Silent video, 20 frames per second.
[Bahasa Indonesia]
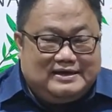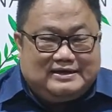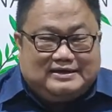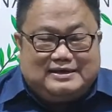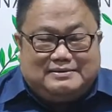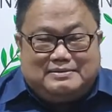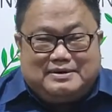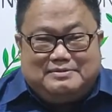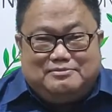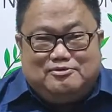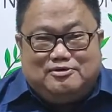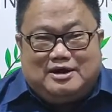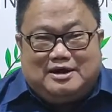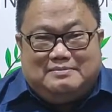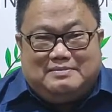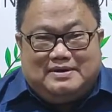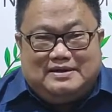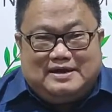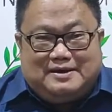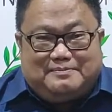Kita
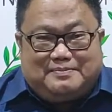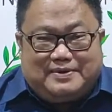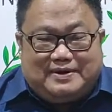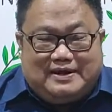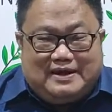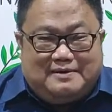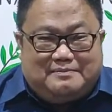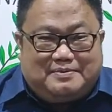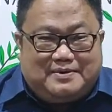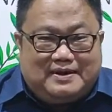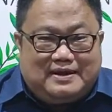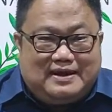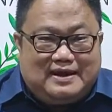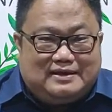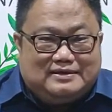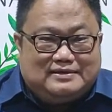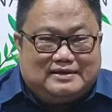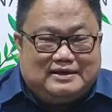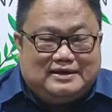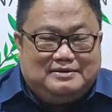menemukan banyak pria-pria
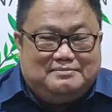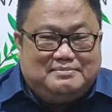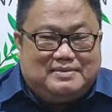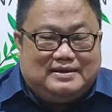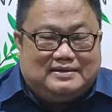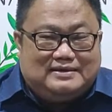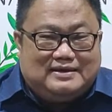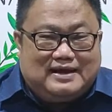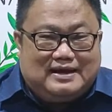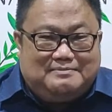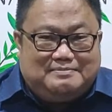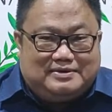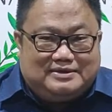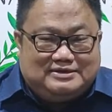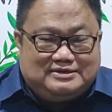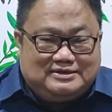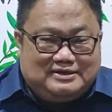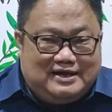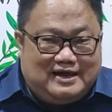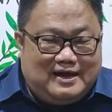yang terlibat dengan
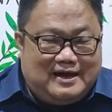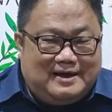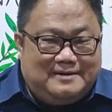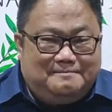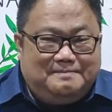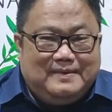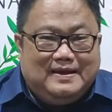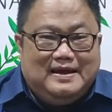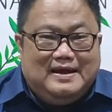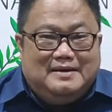perjinahan,